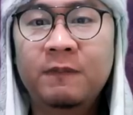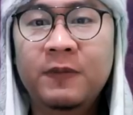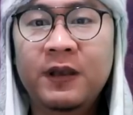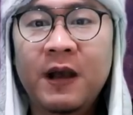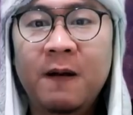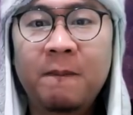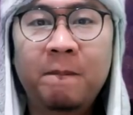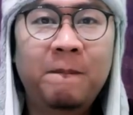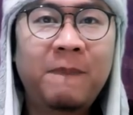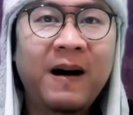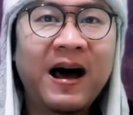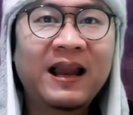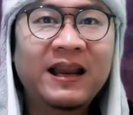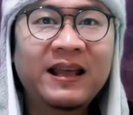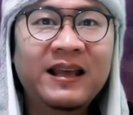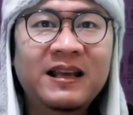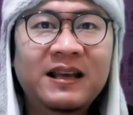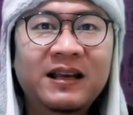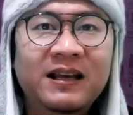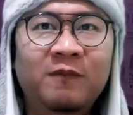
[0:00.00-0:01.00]
Yang
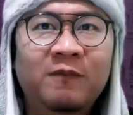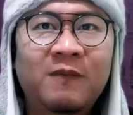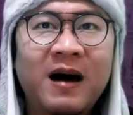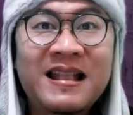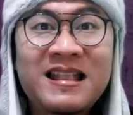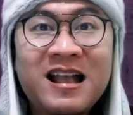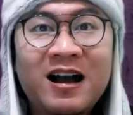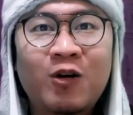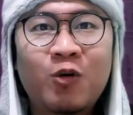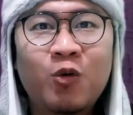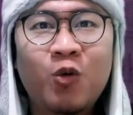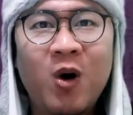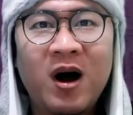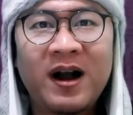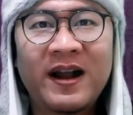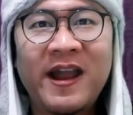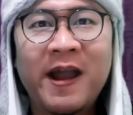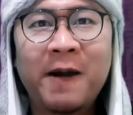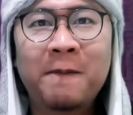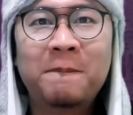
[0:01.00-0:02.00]
paling banyak
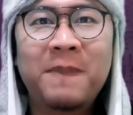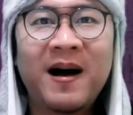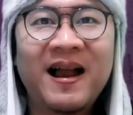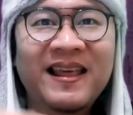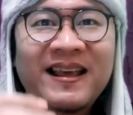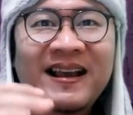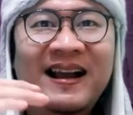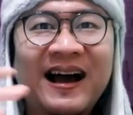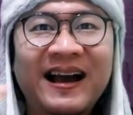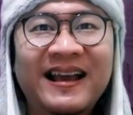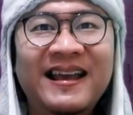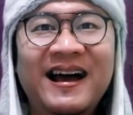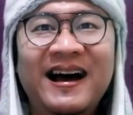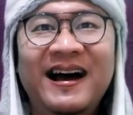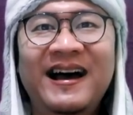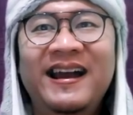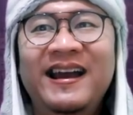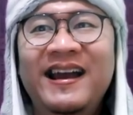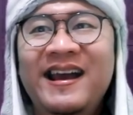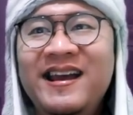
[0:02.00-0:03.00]
uangnya, yang paling
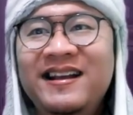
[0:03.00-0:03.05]
kaya ya,